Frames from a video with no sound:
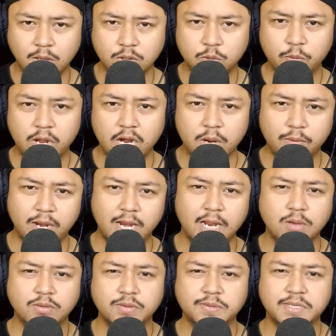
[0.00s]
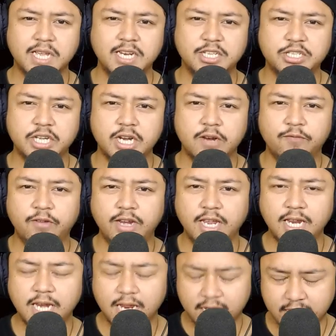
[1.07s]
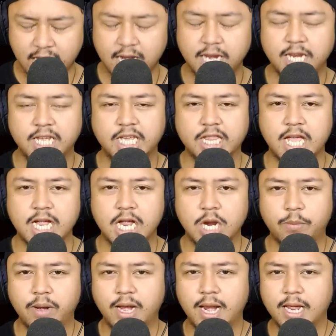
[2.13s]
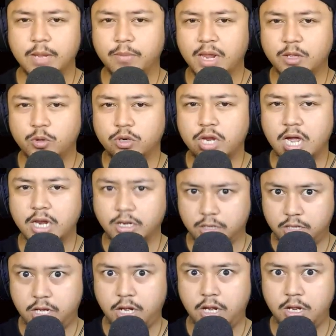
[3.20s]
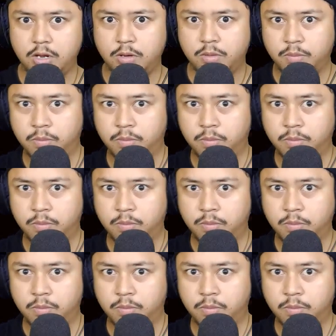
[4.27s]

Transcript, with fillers: Halo semuanya, kembali lagi bersama saya di channel Vidi dan kali ini kita akan kembali lagi melanjutkan game